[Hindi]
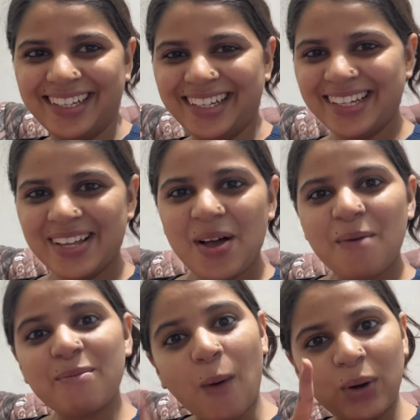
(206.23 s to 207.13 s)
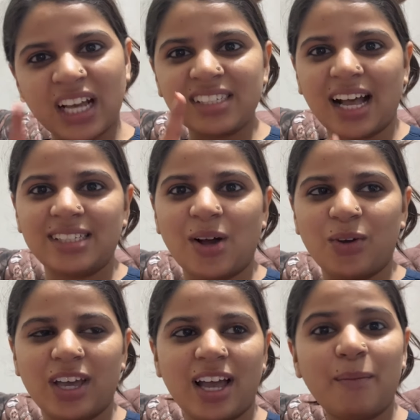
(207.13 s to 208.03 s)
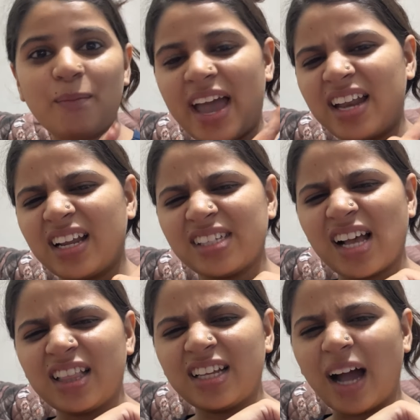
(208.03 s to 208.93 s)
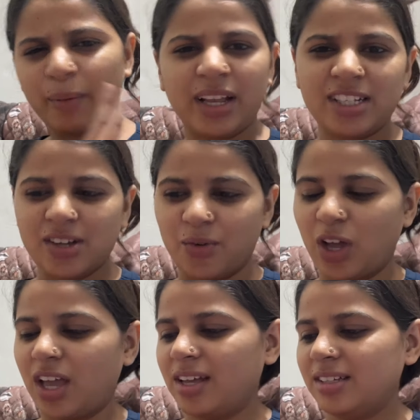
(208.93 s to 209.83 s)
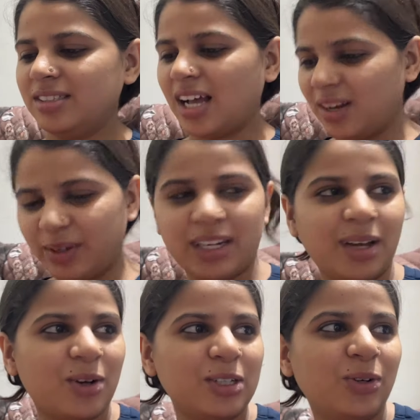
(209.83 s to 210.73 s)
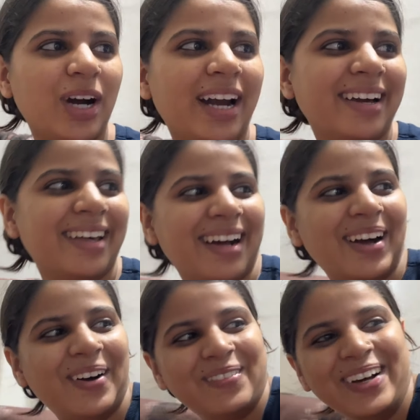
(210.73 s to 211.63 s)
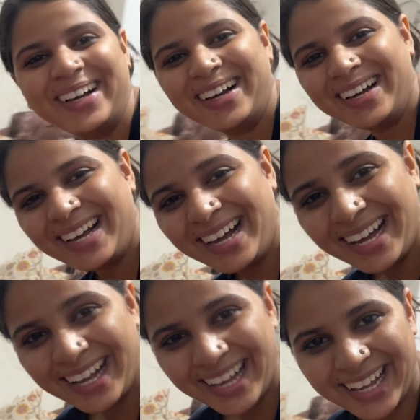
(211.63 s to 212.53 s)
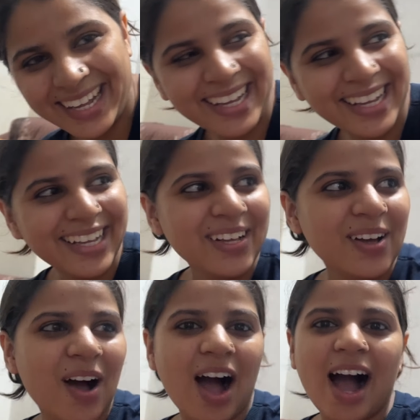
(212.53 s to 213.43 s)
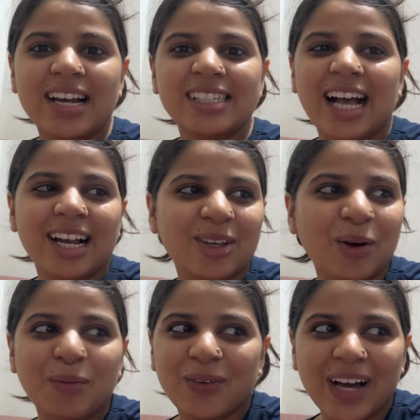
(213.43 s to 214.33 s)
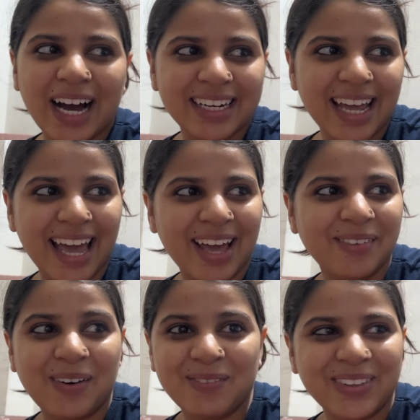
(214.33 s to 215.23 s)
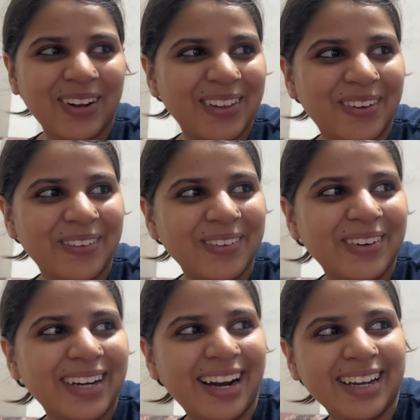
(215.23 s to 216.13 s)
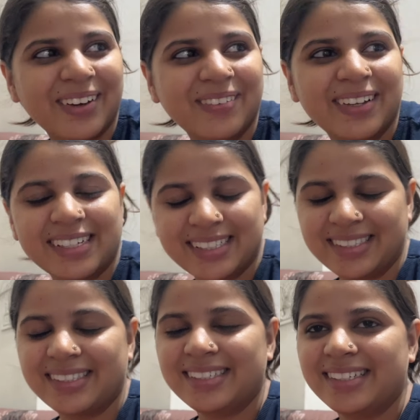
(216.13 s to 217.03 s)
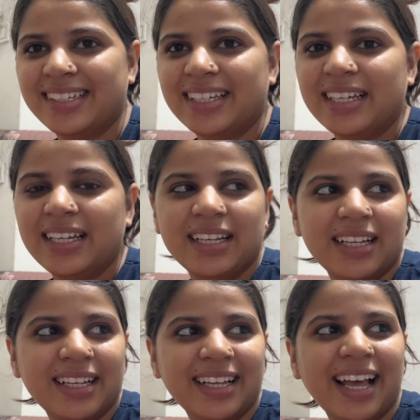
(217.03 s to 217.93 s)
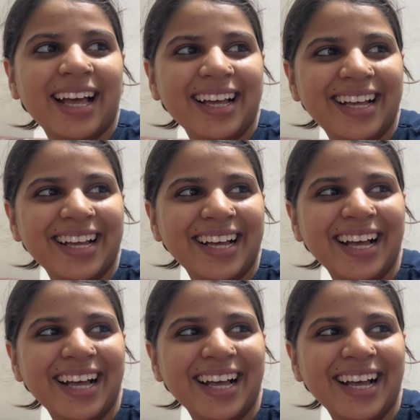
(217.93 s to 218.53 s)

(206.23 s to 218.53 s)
वीडियो मैं उनके साथ जाऊंगी अब मैं इनके साथ कभी नहीं जाऊंगी चाल भी रही को जुगाड़ कर अगले साल वापस गए लोलेगी अगले साल की वो भी आ रहे हैं वापस चले जाऊंगी मैं डाली मैं हाँ हाँ लेके जाऊंगी